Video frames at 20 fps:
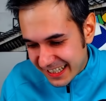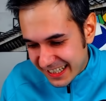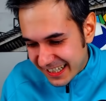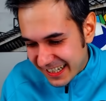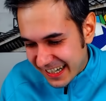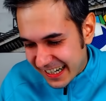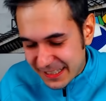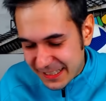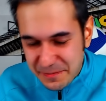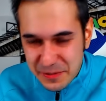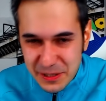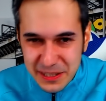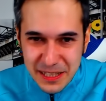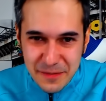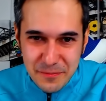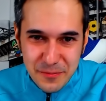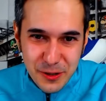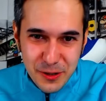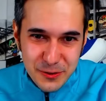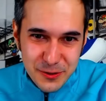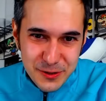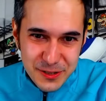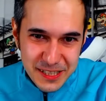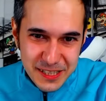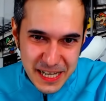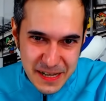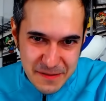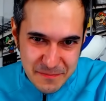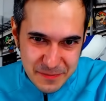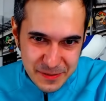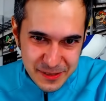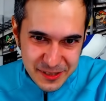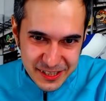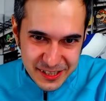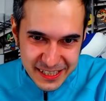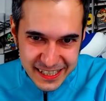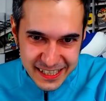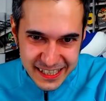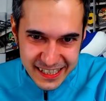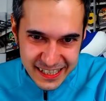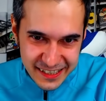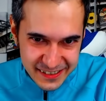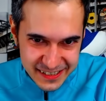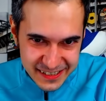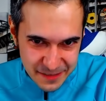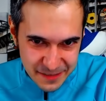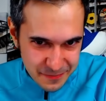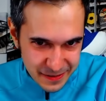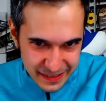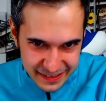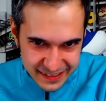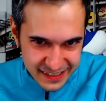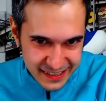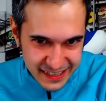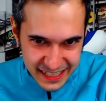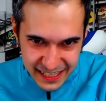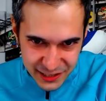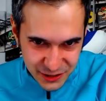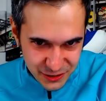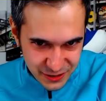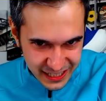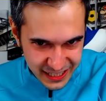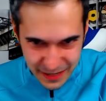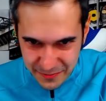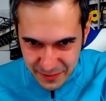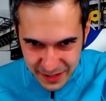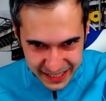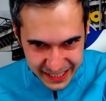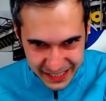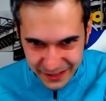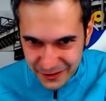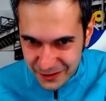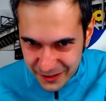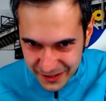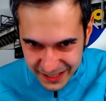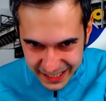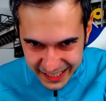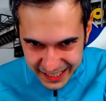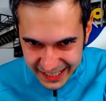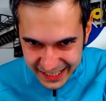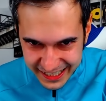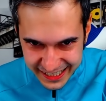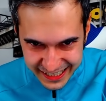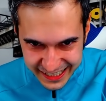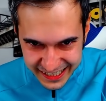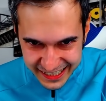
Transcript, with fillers: la risposta è molto semplice. Queste partite le giochiamo anche noi, eh.